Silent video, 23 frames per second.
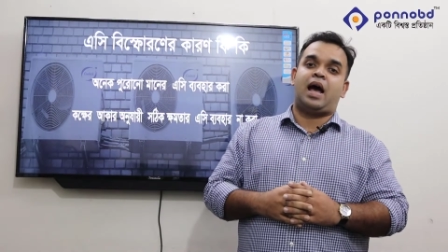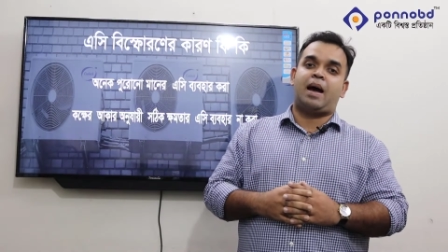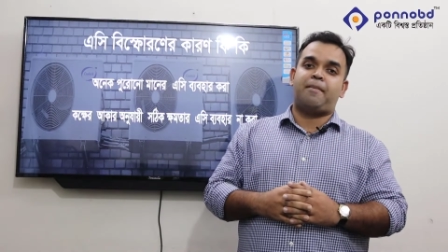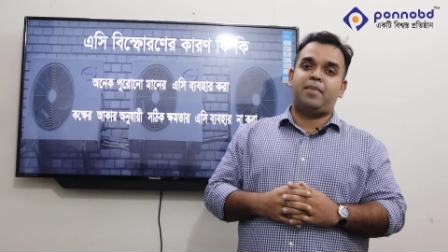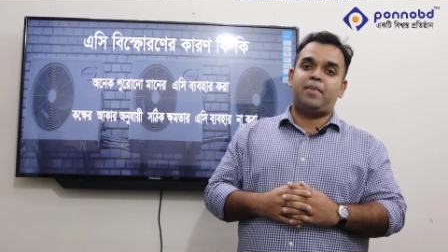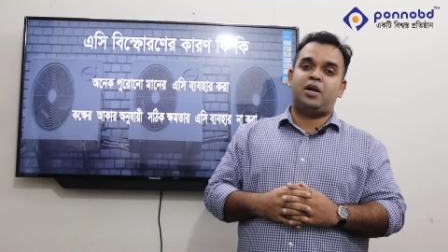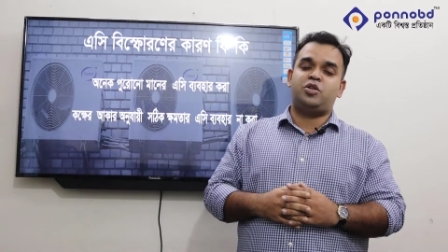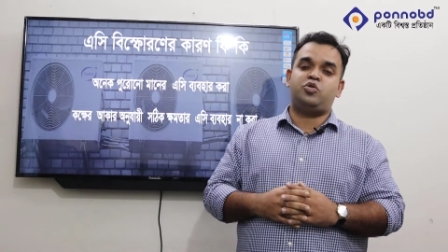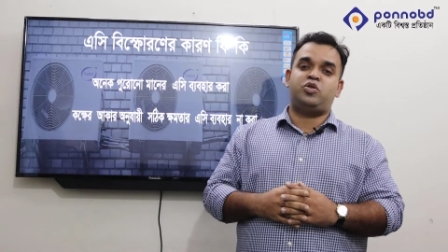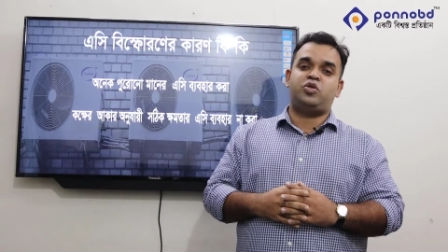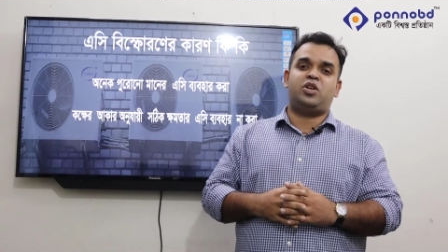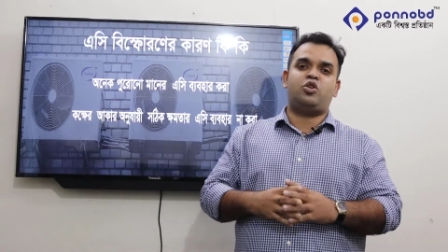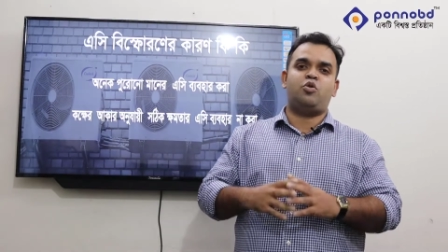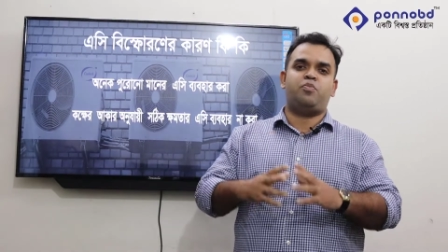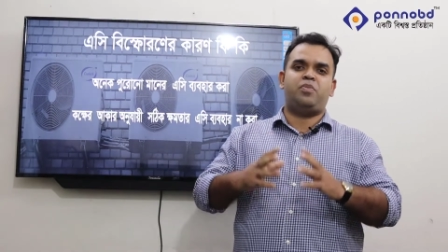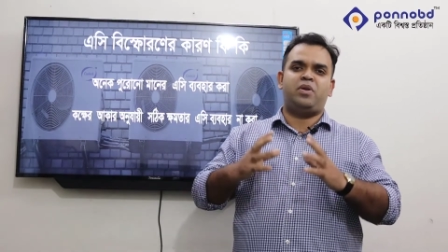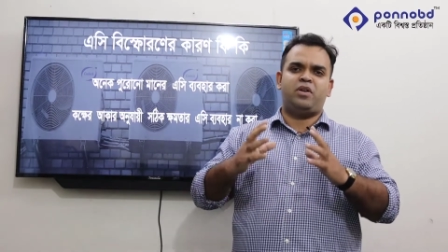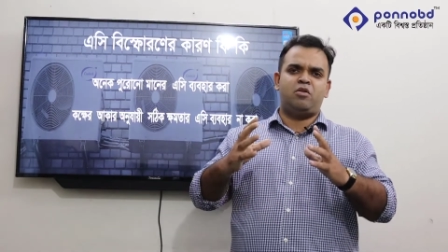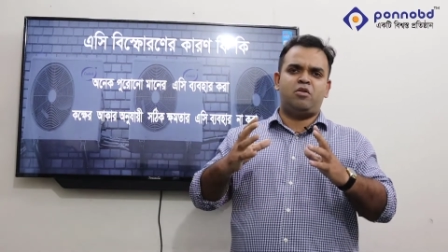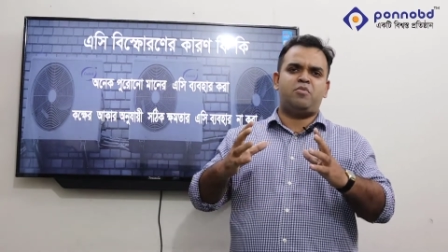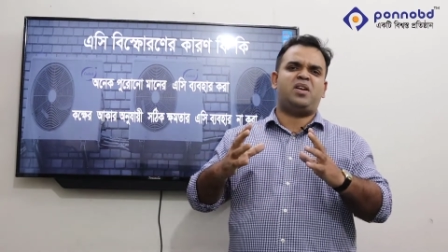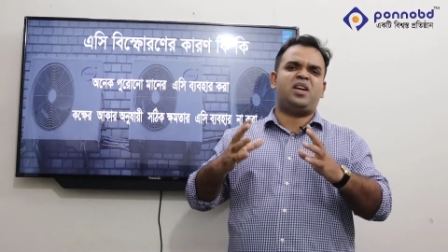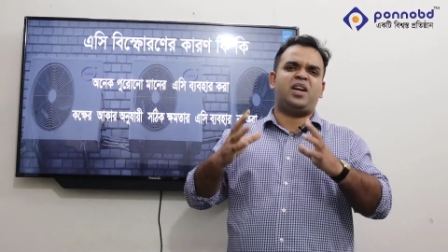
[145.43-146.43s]
আমরা যদি খুব
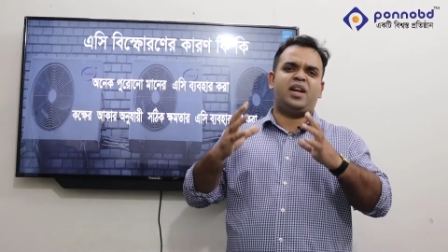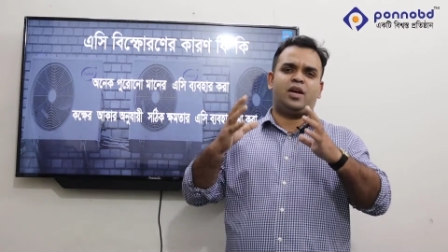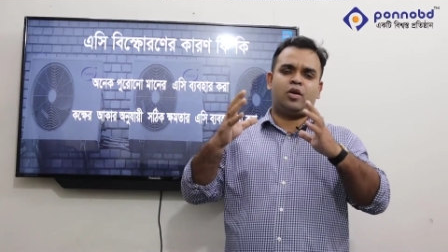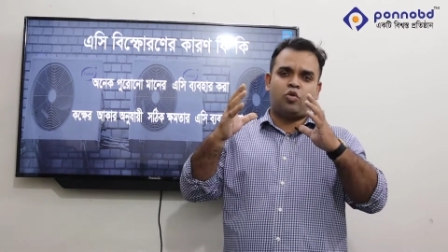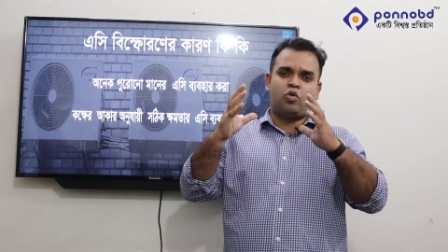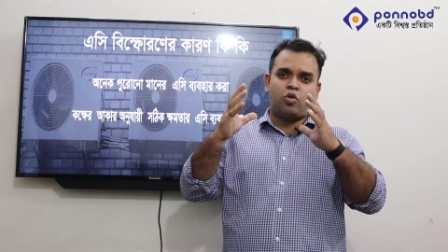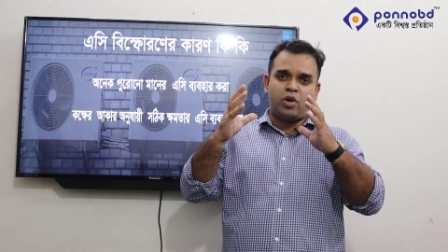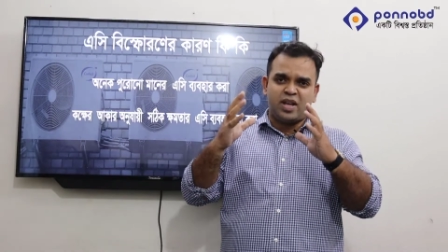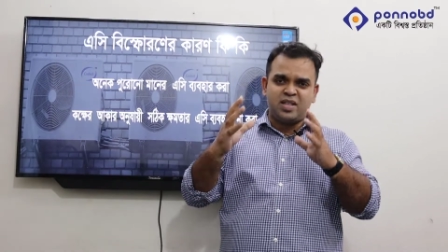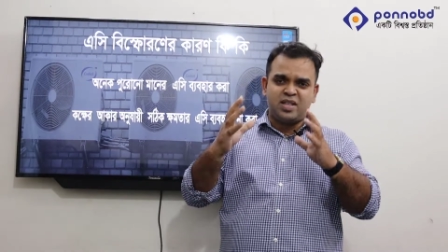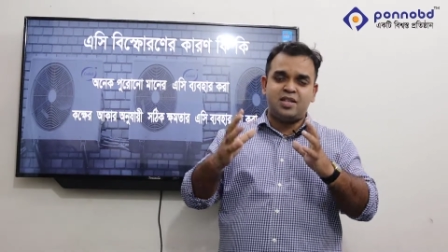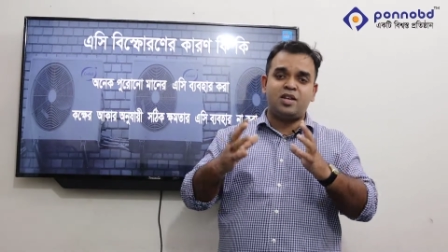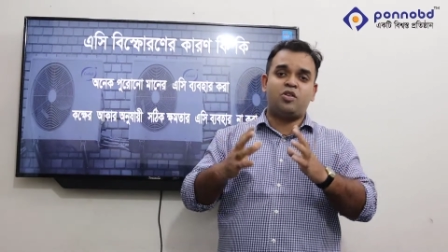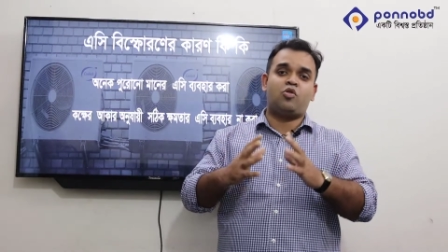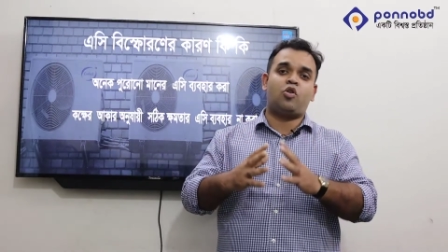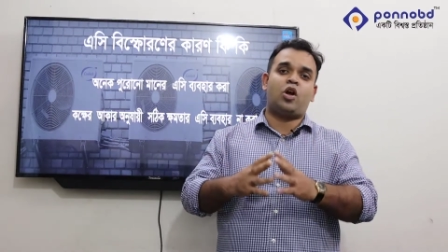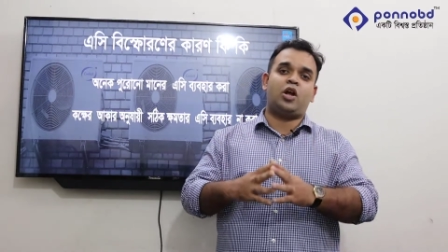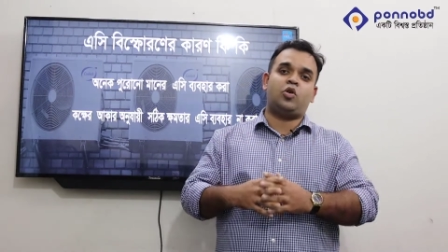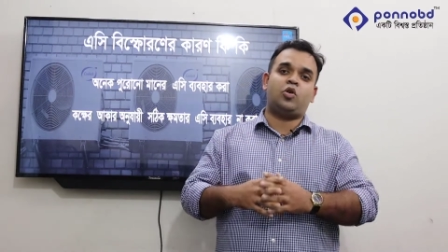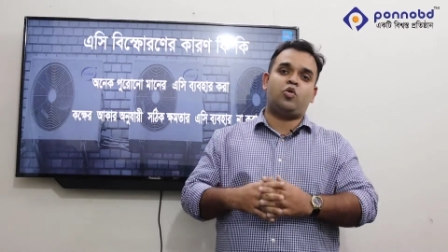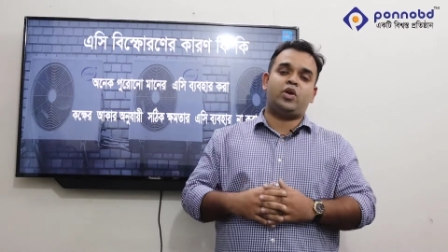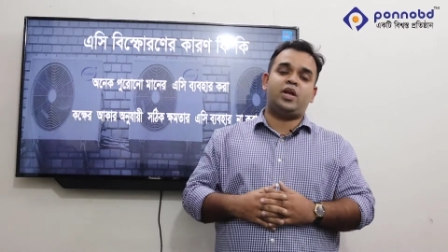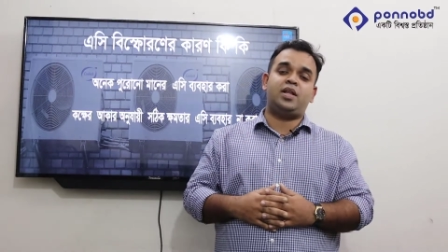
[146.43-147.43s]
নিম্নমানের এসি
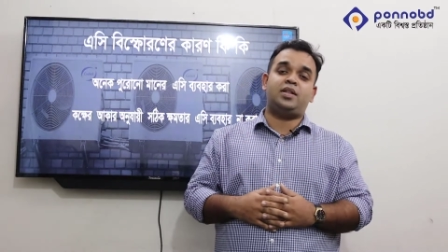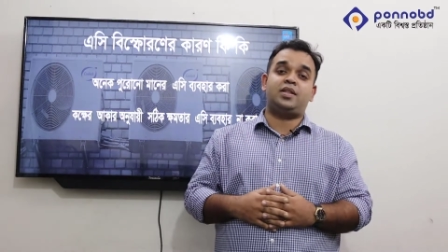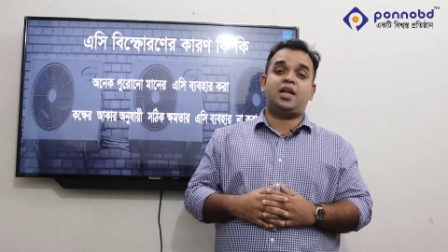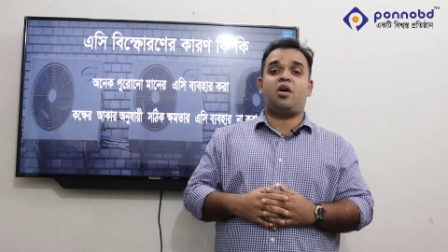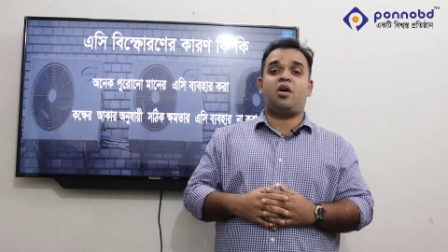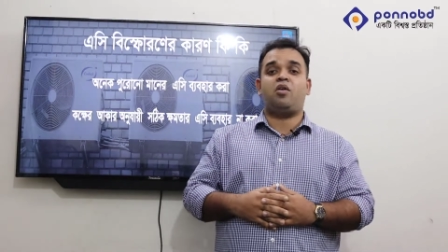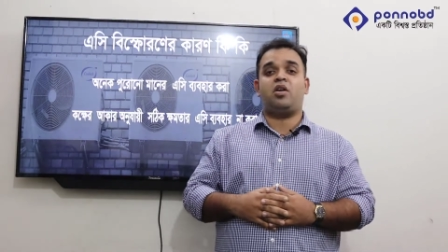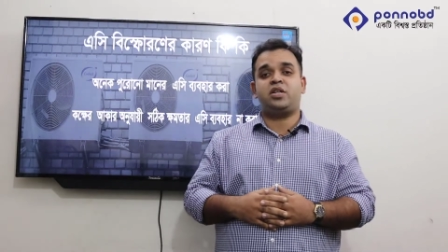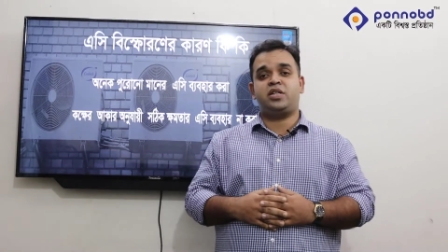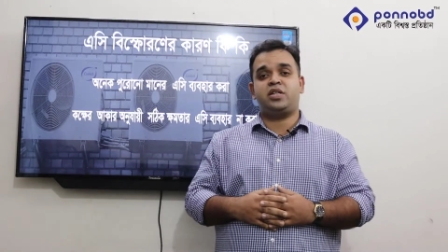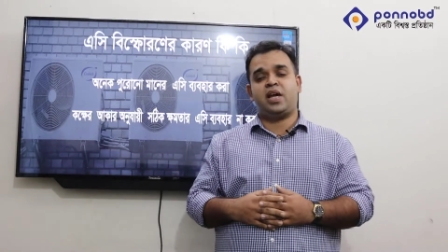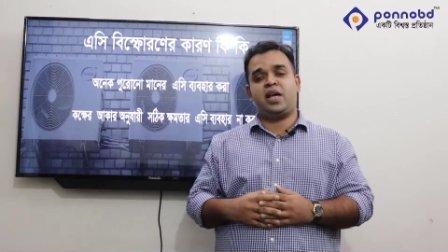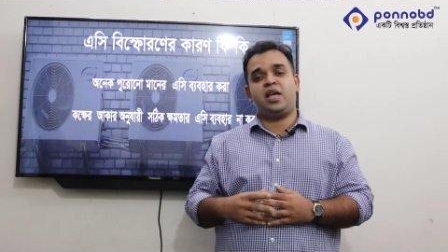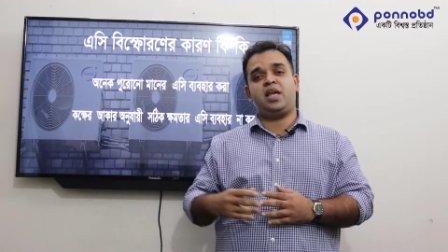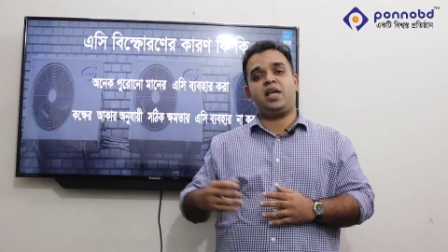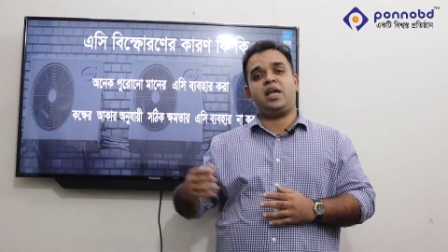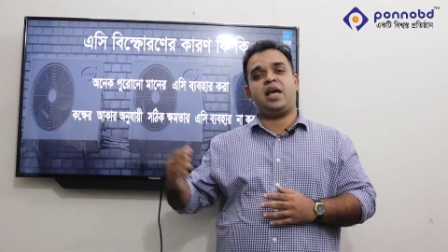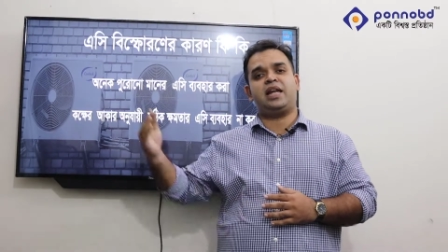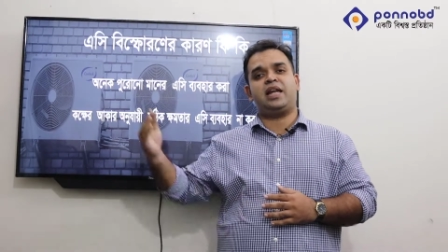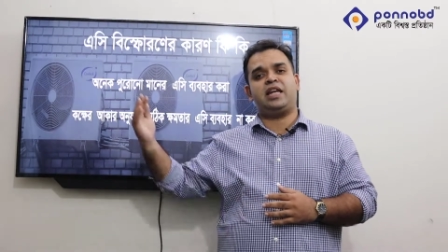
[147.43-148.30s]
ক্রয় করি তাহলে সেই